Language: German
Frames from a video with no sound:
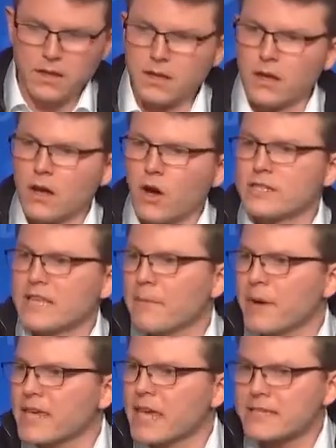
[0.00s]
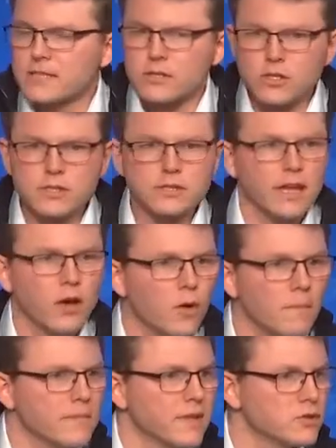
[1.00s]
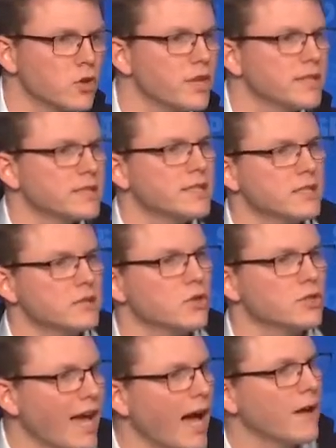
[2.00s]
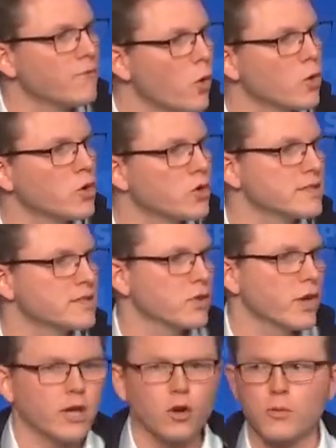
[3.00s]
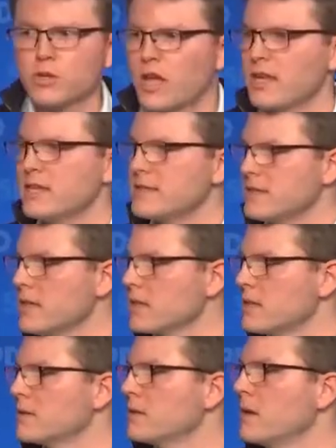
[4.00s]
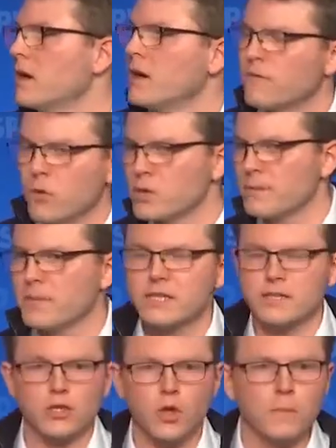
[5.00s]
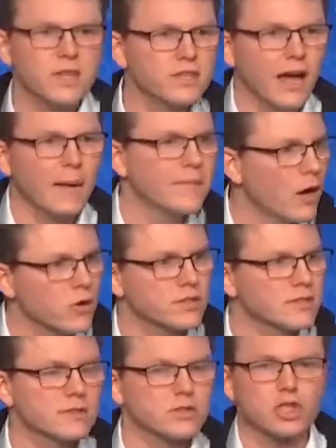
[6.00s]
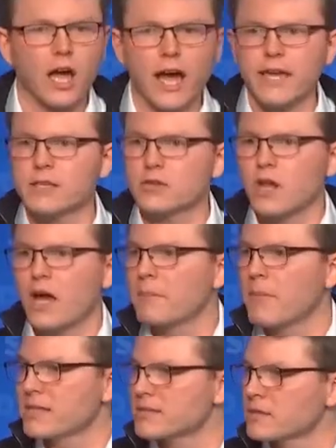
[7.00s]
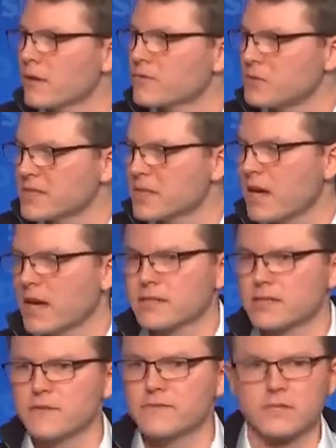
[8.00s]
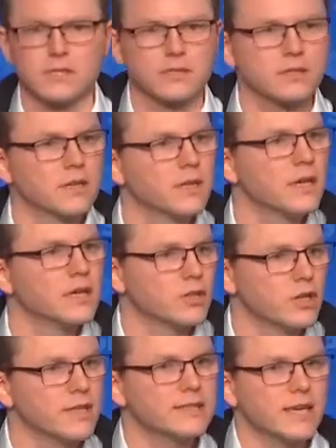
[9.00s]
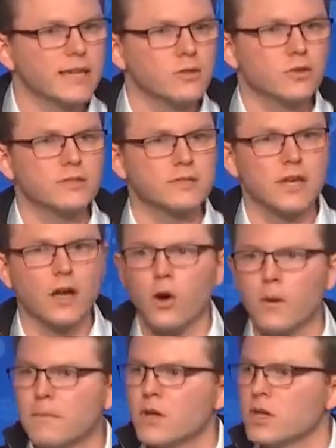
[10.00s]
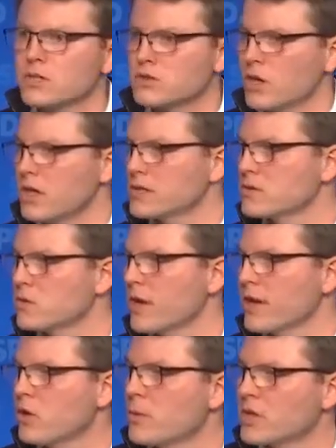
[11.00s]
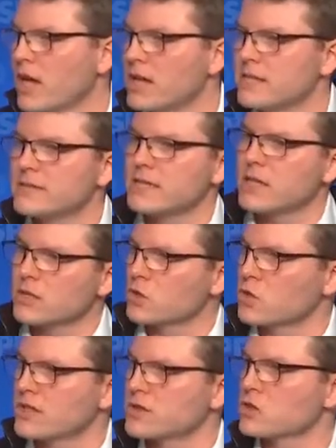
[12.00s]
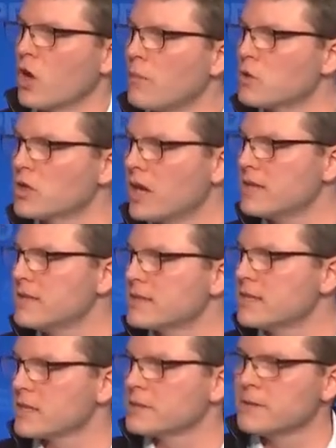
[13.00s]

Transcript: Und dabei geht es uns darum, natürlich nicht nur da Wohnungen zu rekommunalisieren, wo die Mieterinnen und Mieter am lautesten schreien oder am meisten auf Twitter aktiv sind, sondern es geht uns darum, dort zu rekommunalisieren oder zu kommunalisieren,